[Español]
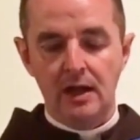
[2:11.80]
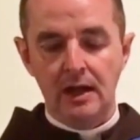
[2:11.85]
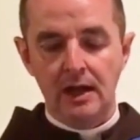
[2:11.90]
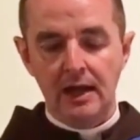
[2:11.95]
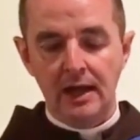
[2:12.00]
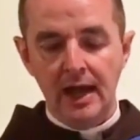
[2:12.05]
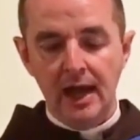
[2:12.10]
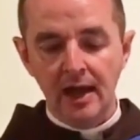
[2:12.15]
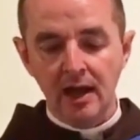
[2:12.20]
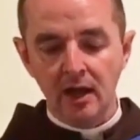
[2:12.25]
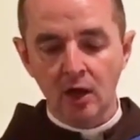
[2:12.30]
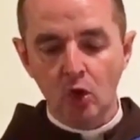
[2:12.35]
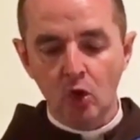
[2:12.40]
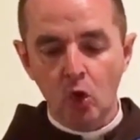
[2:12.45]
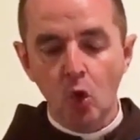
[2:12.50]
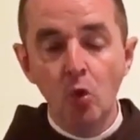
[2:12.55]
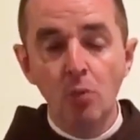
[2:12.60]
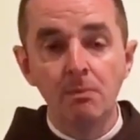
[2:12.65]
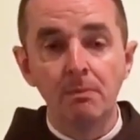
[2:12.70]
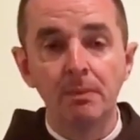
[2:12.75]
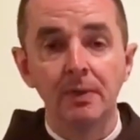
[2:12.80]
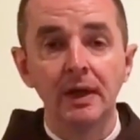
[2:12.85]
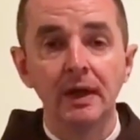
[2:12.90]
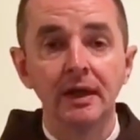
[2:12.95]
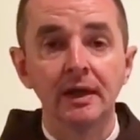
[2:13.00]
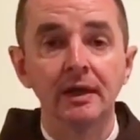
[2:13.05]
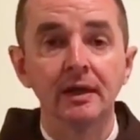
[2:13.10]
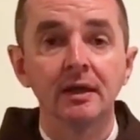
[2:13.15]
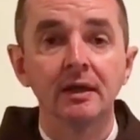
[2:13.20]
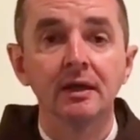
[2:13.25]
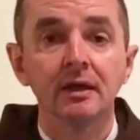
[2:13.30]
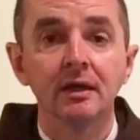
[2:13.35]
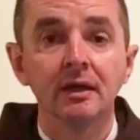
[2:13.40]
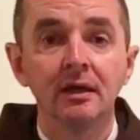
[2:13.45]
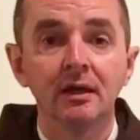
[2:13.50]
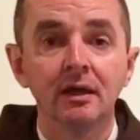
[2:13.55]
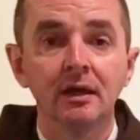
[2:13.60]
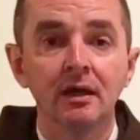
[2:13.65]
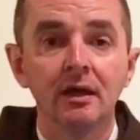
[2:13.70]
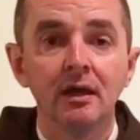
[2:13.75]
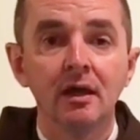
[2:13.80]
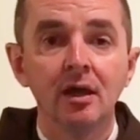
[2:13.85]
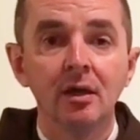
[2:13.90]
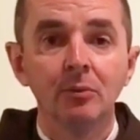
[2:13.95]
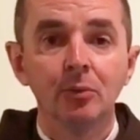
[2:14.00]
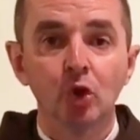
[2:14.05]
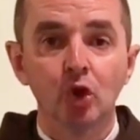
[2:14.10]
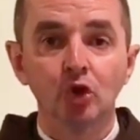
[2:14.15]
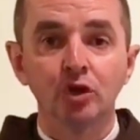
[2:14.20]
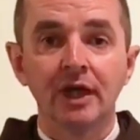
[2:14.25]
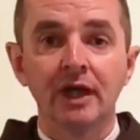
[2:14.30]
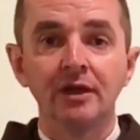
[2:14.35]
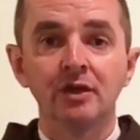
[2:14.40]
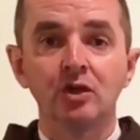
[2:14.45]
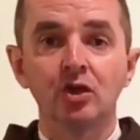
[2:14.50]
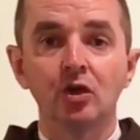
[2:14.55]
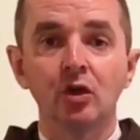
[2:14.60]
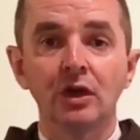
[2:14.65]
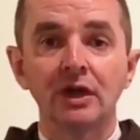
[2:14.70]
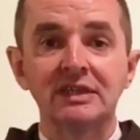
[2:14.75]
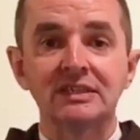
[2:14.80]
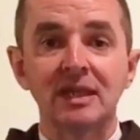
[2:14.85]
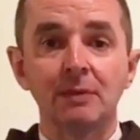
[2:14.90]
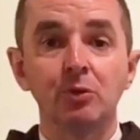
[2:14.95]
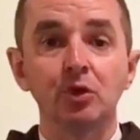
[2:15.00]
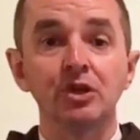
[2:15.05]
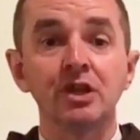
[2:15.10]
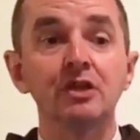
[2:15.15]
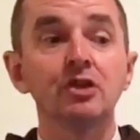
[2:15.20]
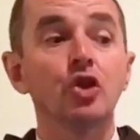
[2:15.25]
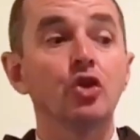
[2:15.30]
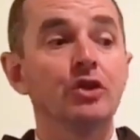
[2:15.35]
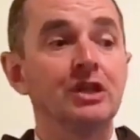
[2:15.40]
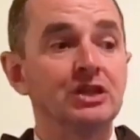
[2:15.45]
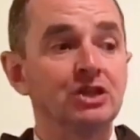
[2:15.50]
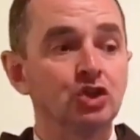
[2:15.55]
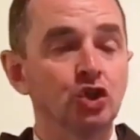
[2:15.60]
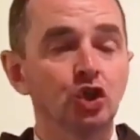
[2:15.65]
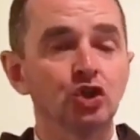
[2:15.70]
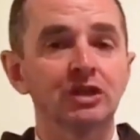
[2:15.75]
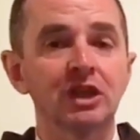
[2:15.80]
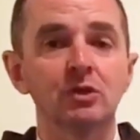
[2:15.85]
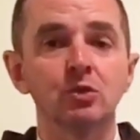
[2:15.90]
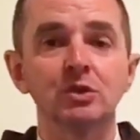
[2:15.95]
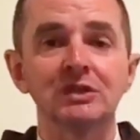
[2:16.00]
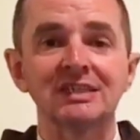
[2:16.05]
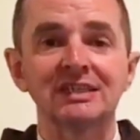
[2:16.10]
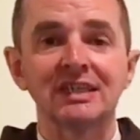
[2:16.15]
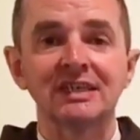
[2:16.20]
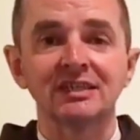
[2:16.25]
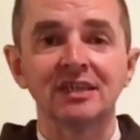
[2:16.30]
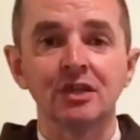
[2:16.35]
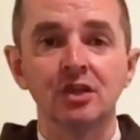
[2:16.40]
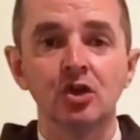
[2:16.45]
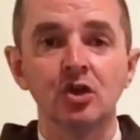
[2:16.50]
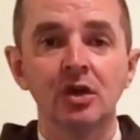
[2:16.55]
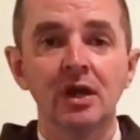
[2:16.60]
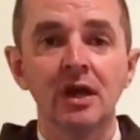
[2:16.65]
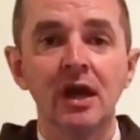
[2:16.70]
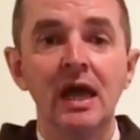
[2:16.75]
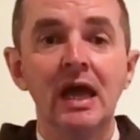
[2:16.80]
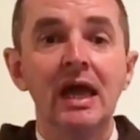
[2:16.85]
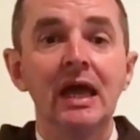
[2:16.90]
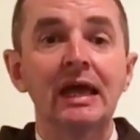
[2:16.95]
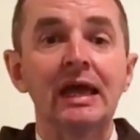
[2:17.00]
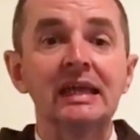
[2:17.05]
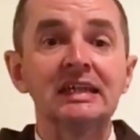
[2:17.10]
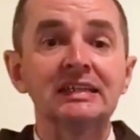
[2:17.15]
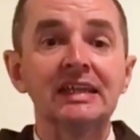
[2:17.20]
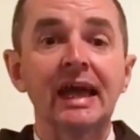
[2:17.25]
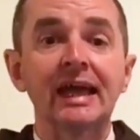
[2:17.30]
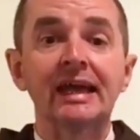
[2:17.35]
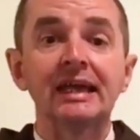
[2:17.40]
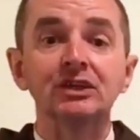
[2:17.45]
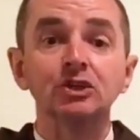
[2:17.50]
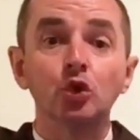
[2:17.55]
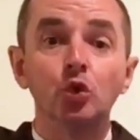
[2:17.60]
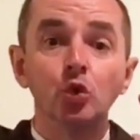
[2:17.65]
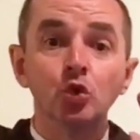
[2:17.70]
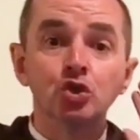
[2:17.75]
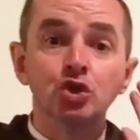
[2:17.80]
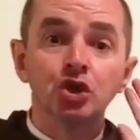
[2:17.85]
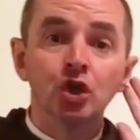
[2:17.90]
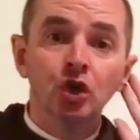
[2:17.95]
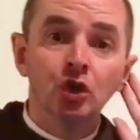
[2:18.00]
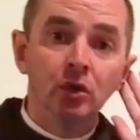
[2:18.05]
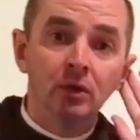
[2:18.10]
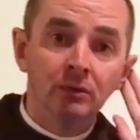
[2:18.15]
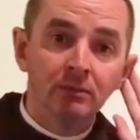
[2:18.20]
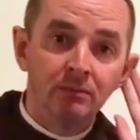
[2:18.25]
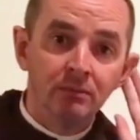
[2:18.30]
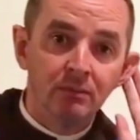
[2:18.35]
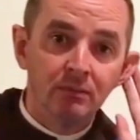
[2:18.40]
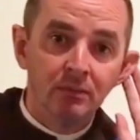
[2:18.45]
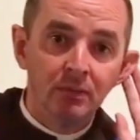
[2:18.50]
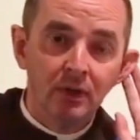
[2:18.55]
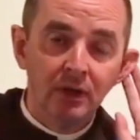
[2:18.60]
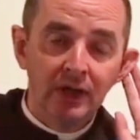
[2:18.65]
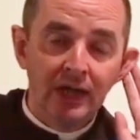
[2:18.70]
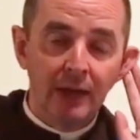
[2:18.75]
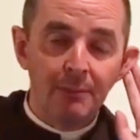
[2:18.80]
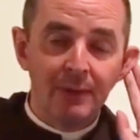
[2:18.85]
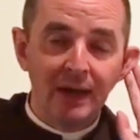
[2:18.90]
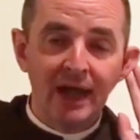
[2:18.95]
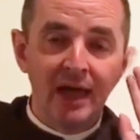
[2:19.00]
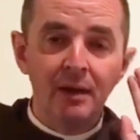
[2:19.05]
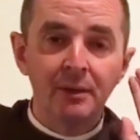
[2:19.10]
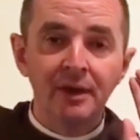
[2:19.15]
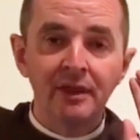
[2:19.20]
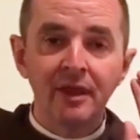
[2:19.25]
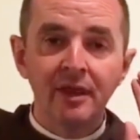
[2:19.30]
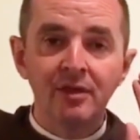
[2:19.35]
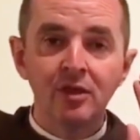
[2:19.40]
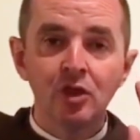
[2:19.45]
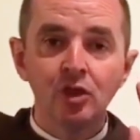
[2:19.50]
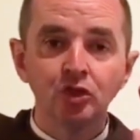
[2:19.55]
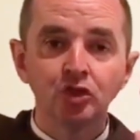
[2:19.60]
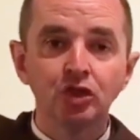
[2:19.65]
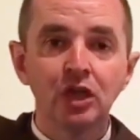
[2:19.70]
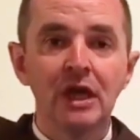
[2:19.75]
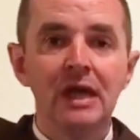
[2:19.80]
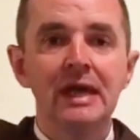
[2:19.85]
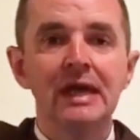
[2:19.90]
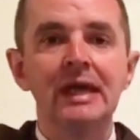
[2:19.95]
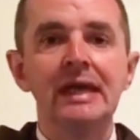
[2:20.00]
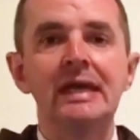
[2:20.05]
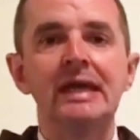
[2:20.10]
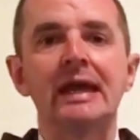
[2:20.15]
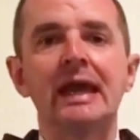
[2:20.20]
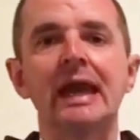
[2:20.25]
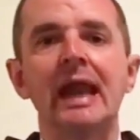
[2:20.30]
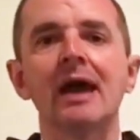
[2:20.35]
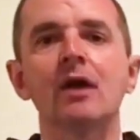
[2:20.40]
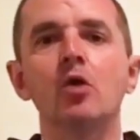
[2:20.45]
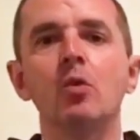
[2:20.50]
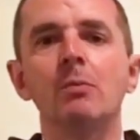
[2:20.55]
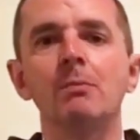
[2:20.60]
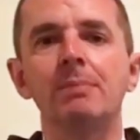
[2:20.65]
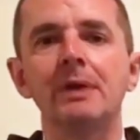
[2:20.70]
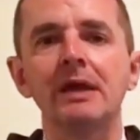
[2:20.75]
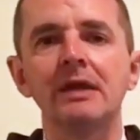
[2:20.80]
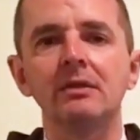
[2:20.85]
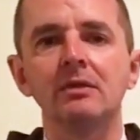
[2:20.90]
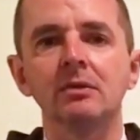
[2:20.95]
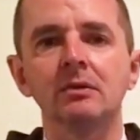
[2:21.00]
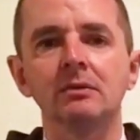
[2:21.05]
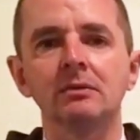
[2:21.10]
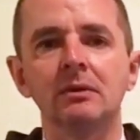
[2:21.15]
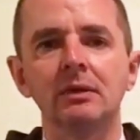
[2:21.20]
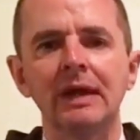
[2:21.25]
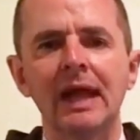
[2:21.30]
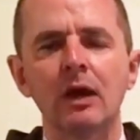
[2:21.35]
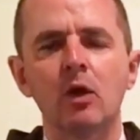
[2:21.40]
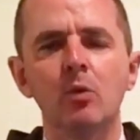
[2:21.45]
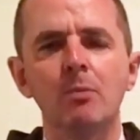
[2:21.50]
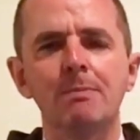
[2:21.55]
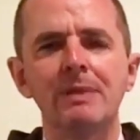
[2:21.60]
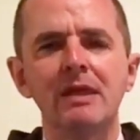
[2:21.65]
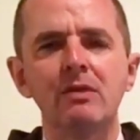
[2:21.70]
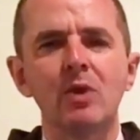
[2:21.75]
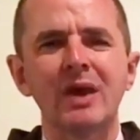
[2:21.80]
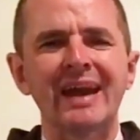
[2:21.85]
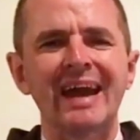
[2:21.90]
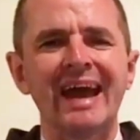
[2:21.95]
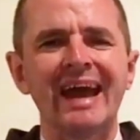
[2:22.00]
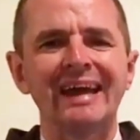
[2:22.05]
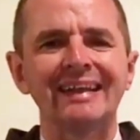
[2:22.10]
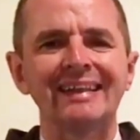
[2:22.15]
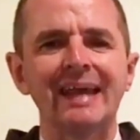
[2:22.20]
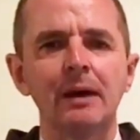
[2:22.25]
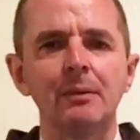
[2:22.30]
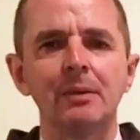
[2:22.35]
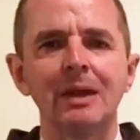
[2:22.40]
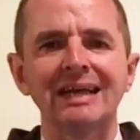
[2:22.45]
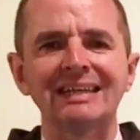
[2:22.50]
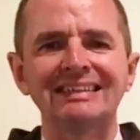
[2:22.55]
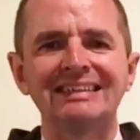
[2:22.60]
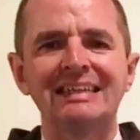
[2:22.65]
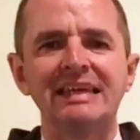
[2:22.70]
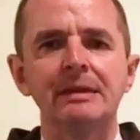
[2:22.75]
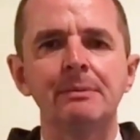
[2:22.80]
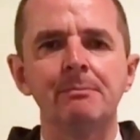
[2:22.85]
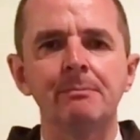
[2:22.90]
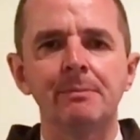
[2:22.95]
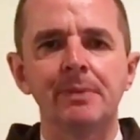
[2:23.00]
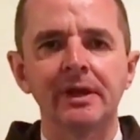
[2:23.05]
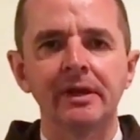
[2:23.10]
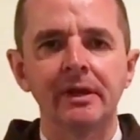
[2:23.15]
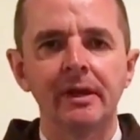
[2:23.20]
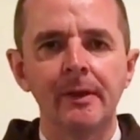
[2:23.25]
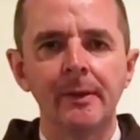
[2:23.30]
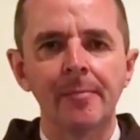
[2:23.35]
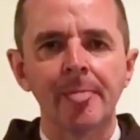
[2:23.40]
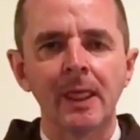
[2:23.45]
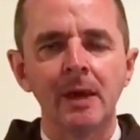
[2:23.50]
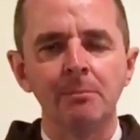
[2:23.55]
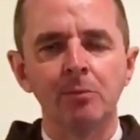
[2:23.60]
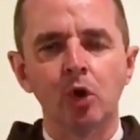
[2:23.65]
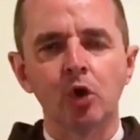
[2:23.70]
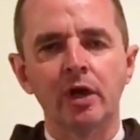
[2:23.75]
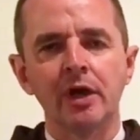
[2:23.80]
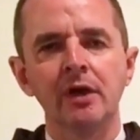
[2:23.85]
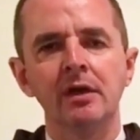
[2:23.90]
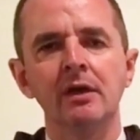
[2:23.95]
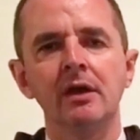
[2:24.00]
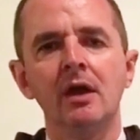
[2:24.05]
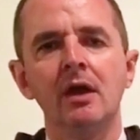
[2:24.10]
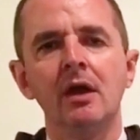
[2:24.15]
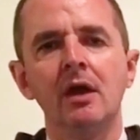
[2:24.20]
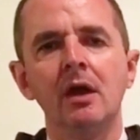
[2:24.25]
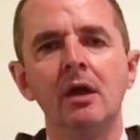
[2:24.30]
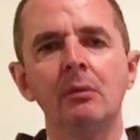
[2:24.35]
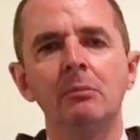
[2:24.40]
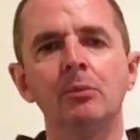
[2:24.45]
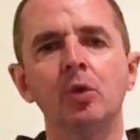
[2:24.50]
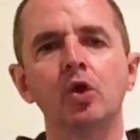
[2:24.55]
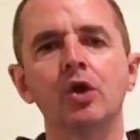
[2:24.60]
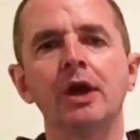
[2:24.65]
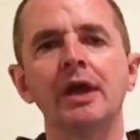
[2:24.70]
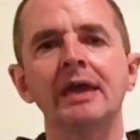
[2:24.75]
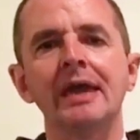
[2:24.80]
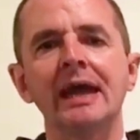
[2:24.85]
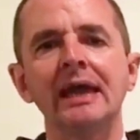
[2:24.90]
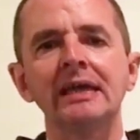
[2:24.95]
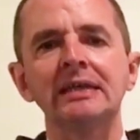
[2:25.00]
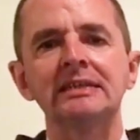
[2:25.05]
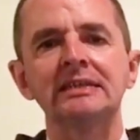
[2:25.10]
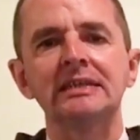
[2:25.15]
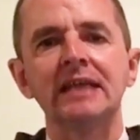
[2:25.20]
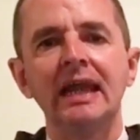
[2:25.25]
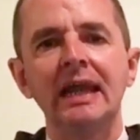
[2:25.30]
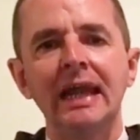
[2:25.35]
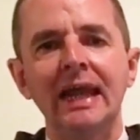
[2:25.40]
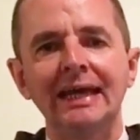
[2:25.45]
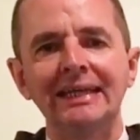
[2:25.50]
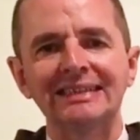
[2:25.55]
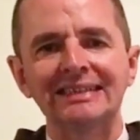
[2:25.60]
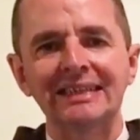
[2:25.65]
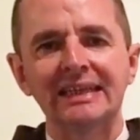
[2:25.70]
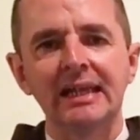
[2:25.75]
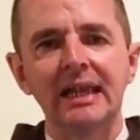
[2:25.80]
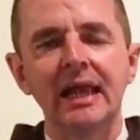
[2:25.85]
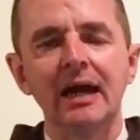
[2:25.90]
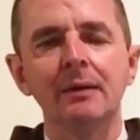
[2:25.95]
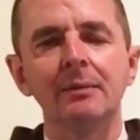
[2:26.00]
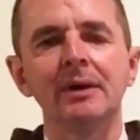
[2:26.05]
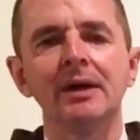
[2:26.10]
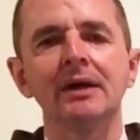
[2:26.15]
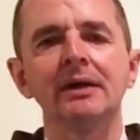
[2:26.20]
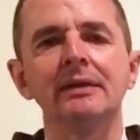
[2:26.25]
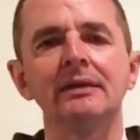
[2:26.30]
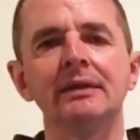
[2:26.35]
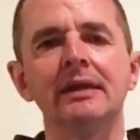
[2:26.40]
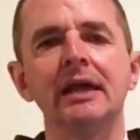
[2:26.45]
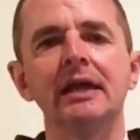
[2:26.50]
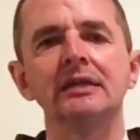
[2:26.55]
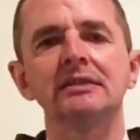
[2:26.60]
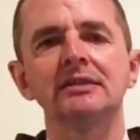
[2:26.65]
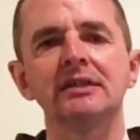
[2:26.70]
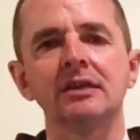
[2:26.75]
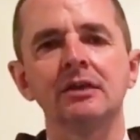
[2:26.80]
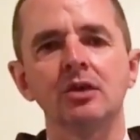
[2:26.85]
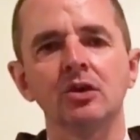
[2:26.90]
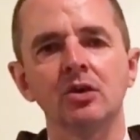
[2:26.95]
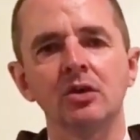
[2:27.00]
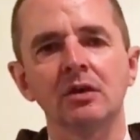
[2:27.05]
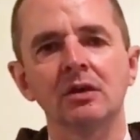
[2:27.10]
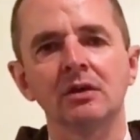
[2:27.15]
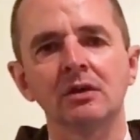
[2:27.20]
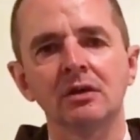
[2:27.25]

la cumple. Por lo tanto, está poniendo dichosa Nuestra Señora, que es la que escuchó la palabra de Dios y que la ha cumplido. La ha cumplido a rajatabla, siempre. ¿Por qué? Porque ella es la esclava del Señor